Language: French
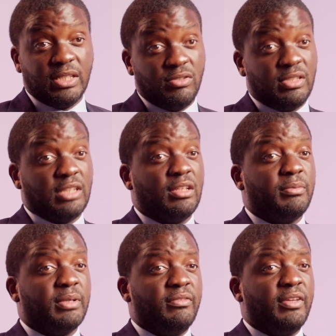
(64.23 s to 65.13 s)
du
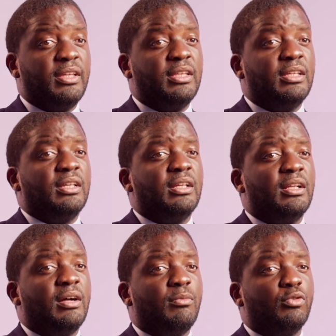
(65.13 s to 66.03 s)
secteur privé
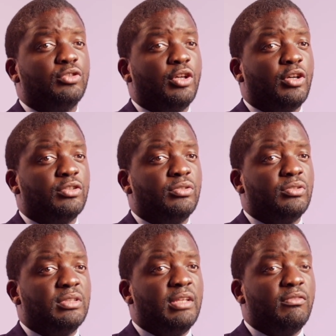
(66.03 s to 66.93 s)
un moteur
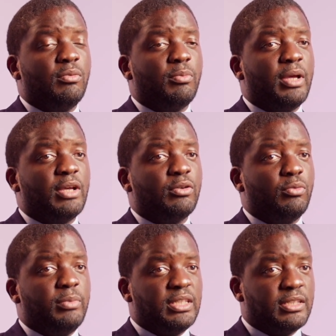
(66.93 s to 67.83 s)
de développement
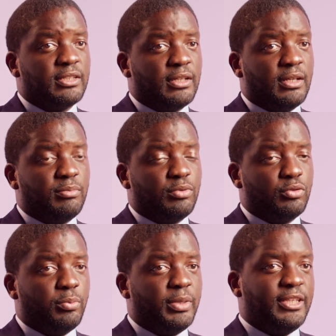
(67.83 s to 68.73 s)
économique pour
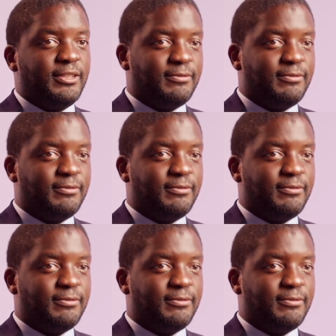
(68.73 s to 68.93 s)
nos pays.